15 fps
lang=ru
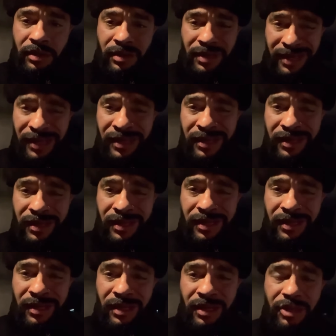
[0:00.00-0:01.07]
А?
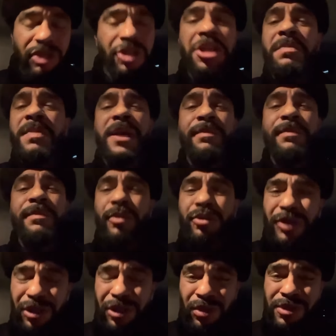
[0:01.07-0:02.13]
Ты не
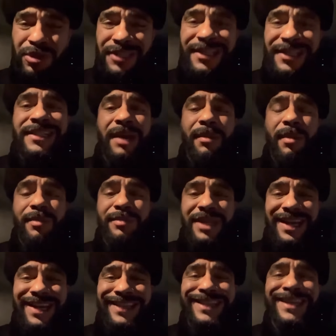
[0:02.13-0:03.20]
перепутал, кто здесь на самом
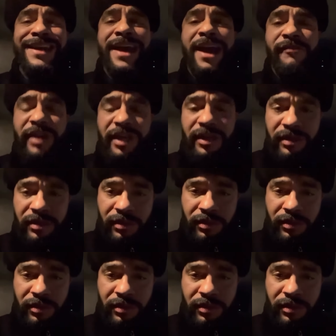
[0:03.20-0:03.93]
деле дырявый?